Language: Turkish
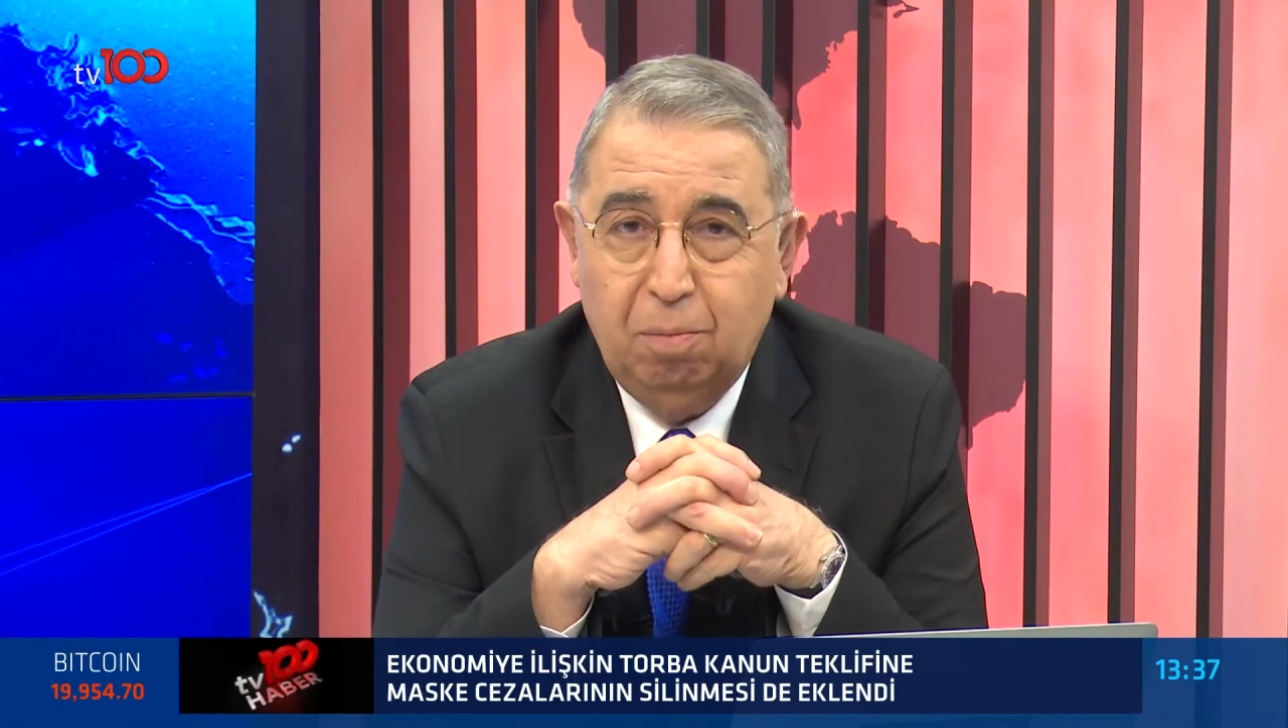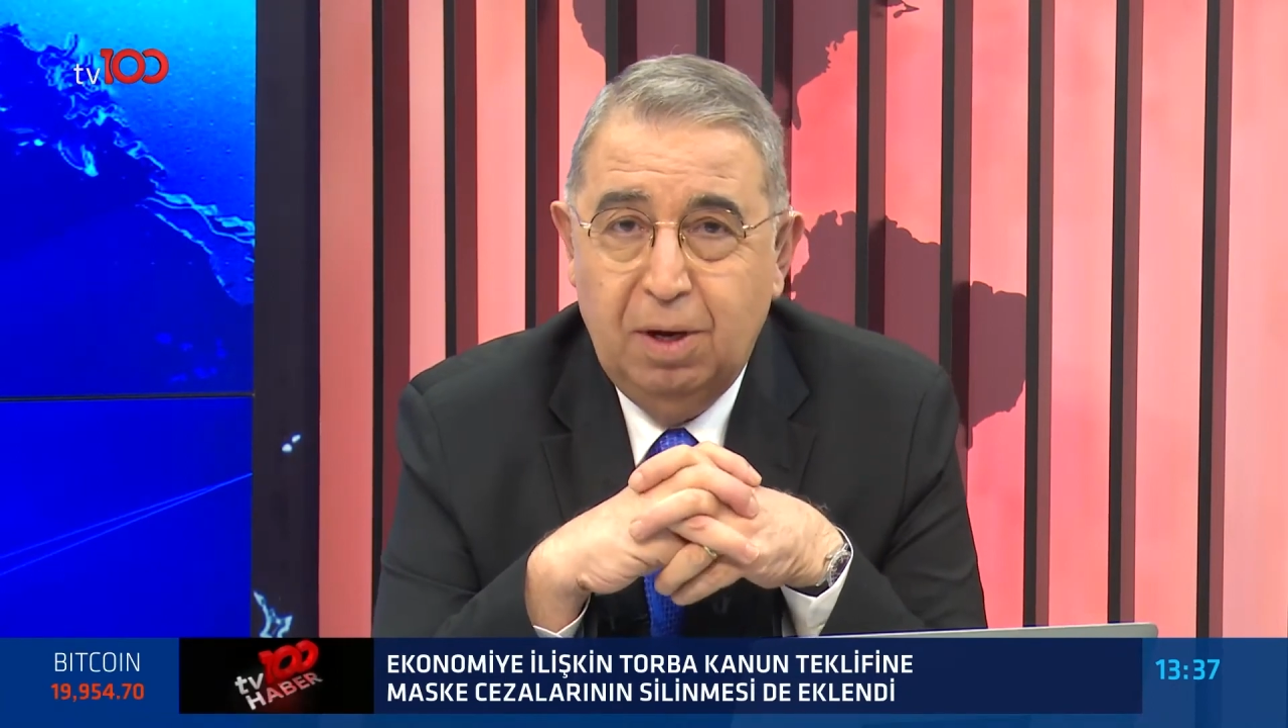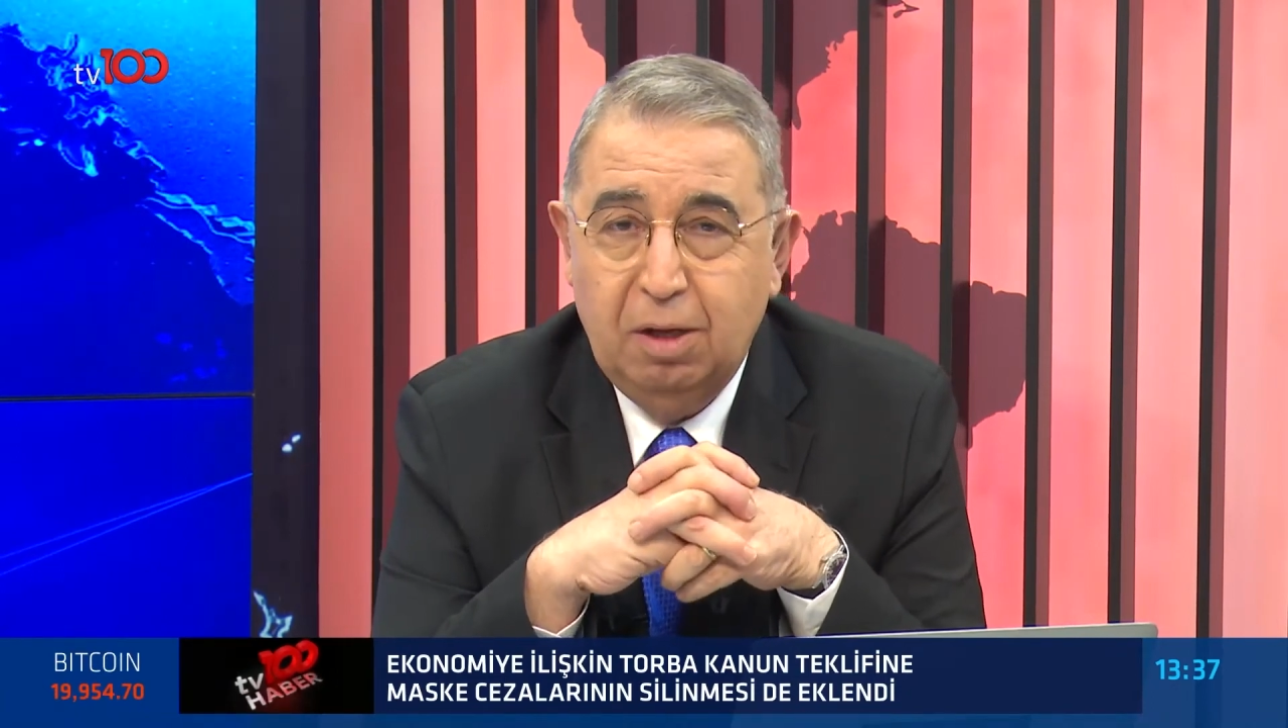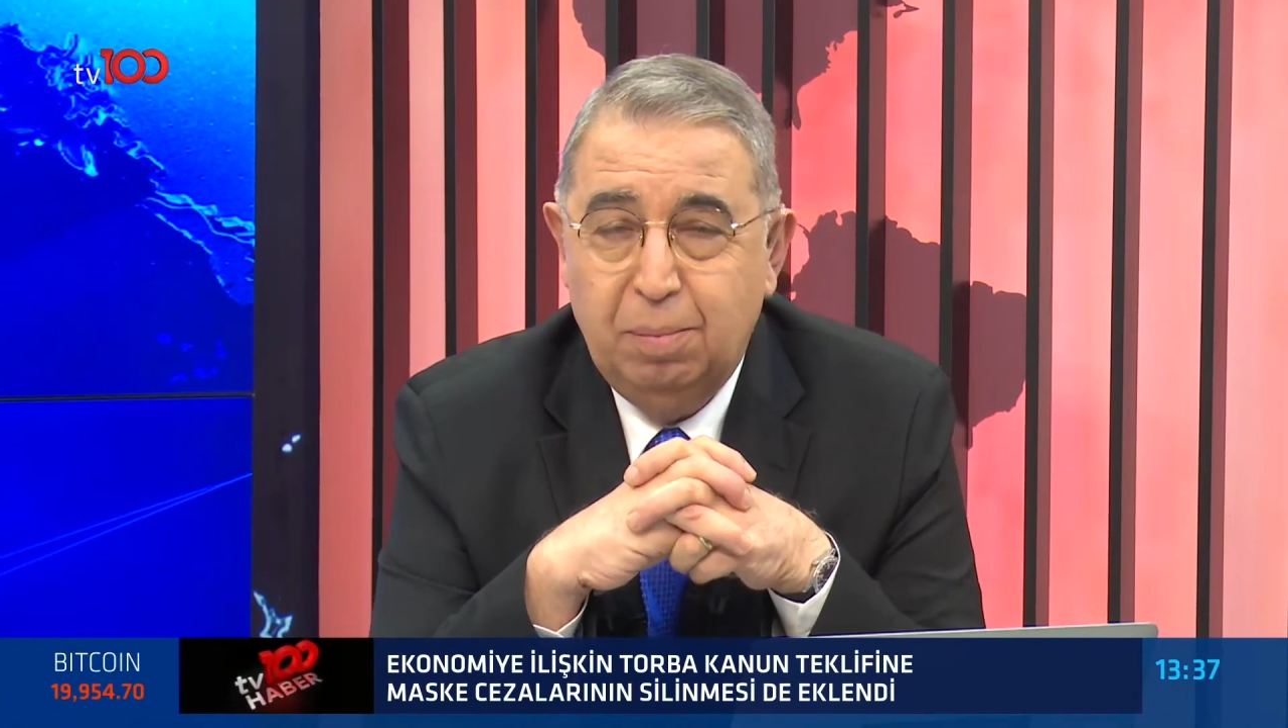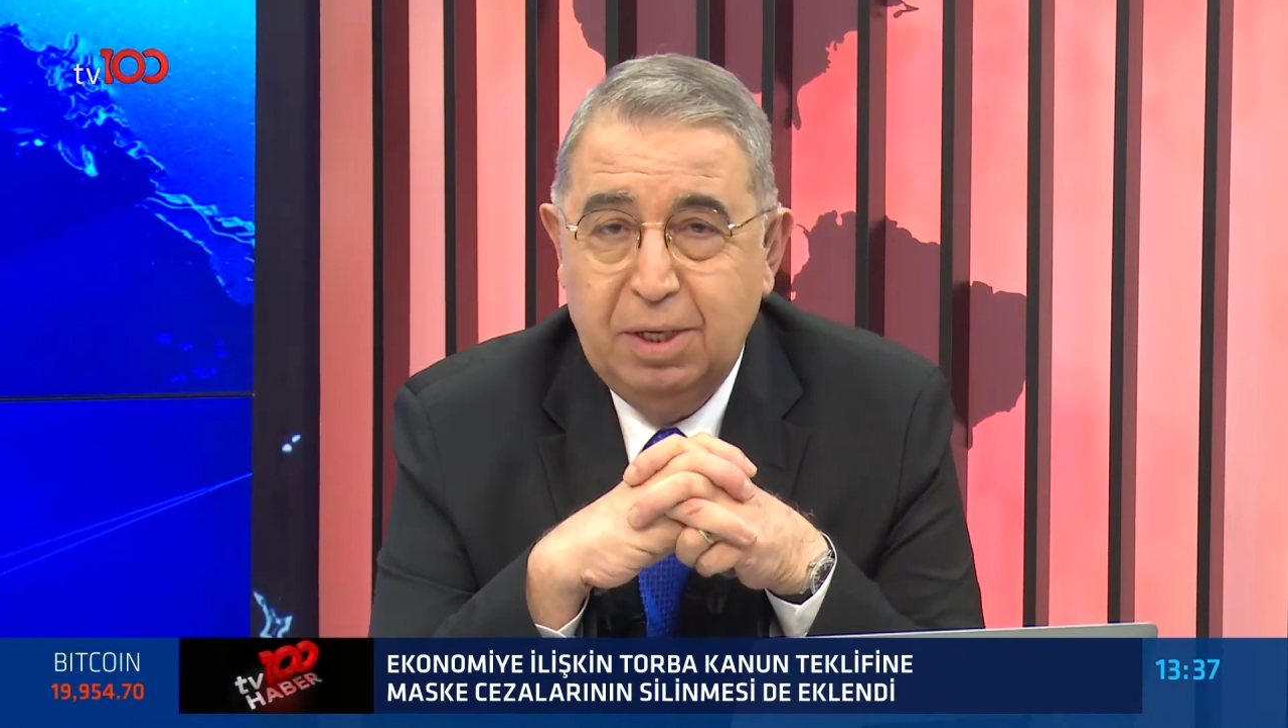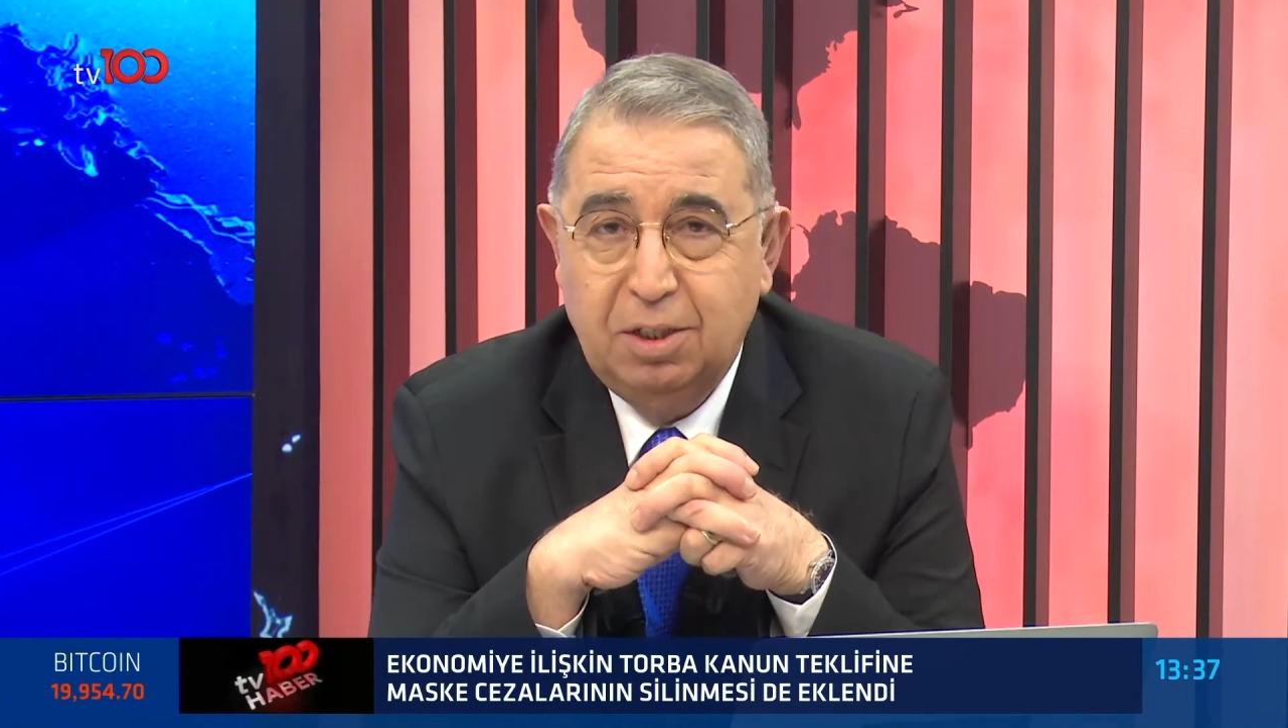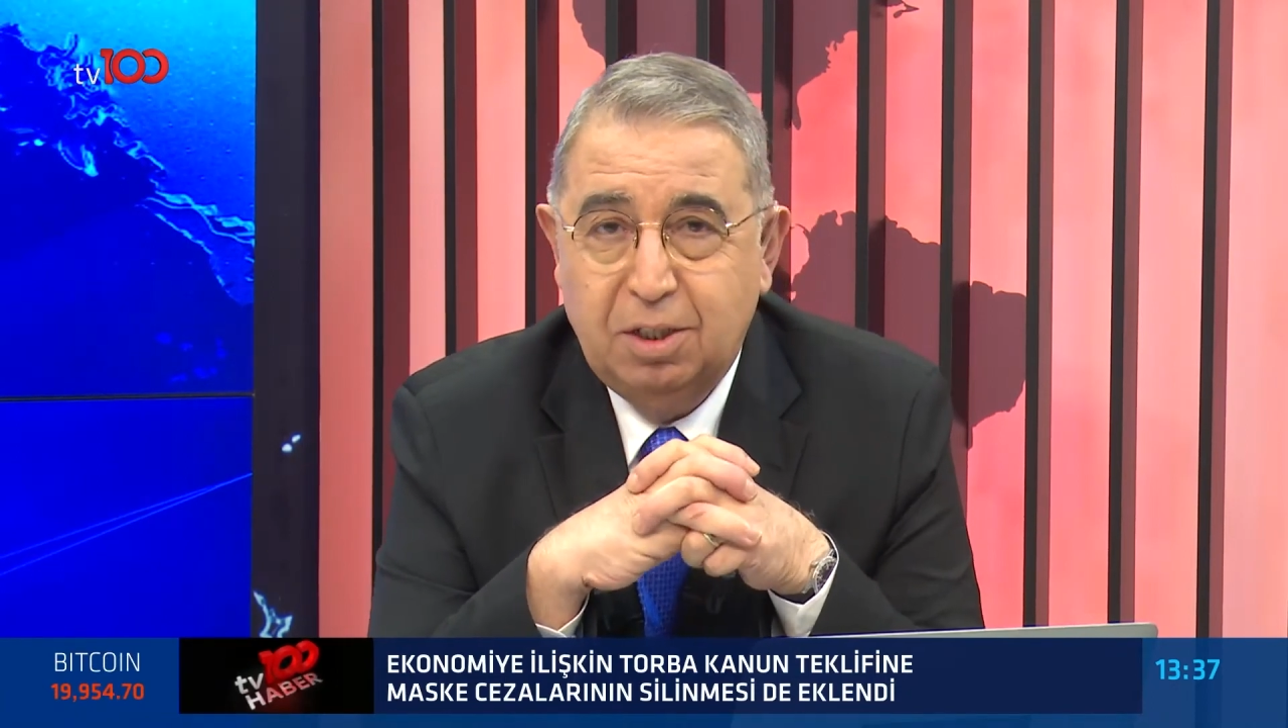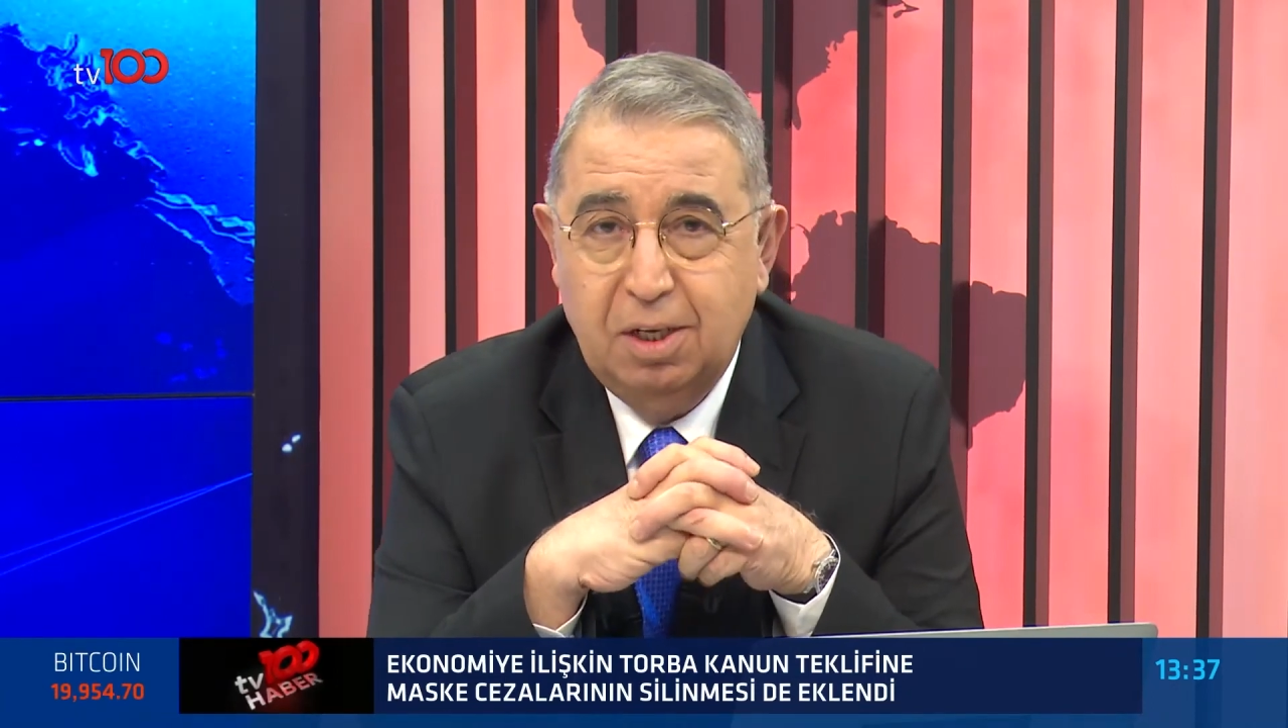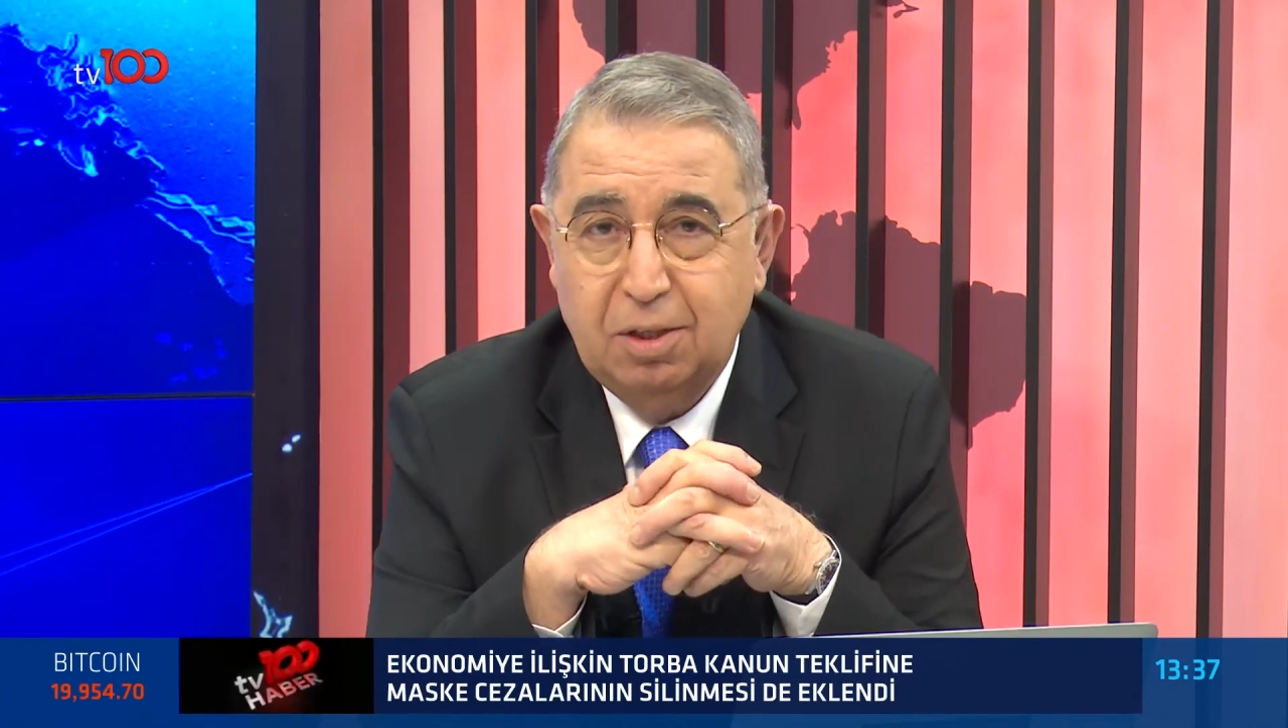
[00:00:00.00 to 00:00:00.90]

Millet Meclisi'ne